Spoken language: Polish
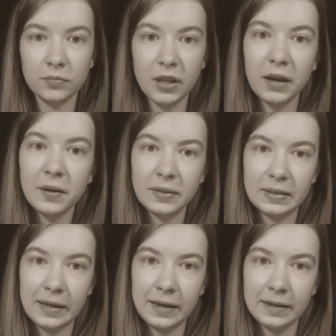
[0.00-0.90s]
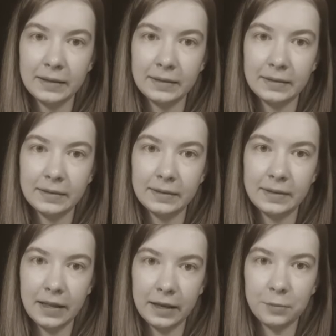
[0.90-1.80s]
Tego dnia
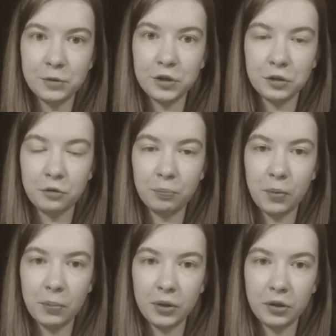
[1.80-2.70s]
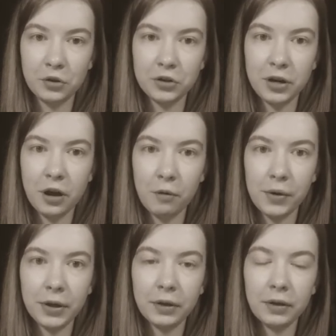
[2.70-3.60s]
dziadek przyszedł po mnie do
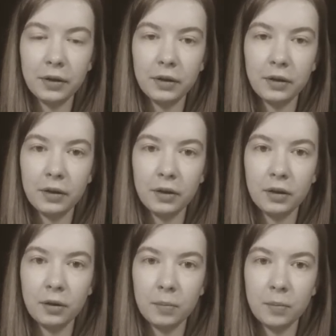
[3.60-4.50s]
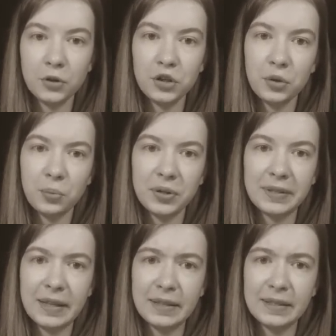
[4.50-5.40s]
szkoły. Może to przez
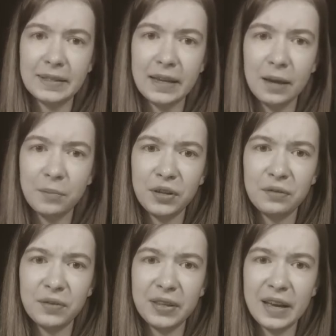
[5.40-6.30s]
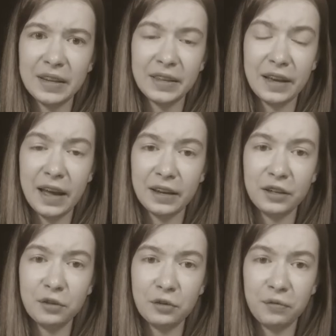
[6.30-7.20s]
ten ciemny, wytarty
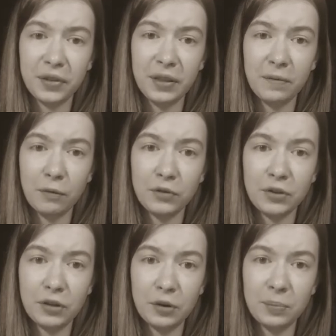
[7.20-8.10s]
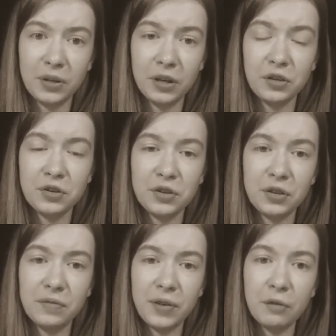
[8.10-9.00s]
garnitur wydawał się drobniejszy
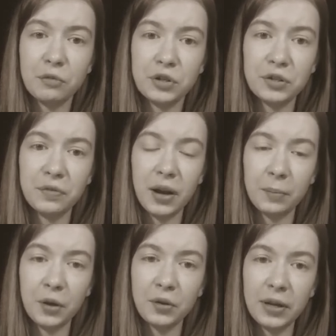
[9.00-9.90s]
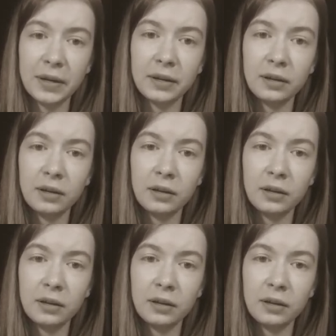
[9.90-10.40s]
i węższy w ramionach.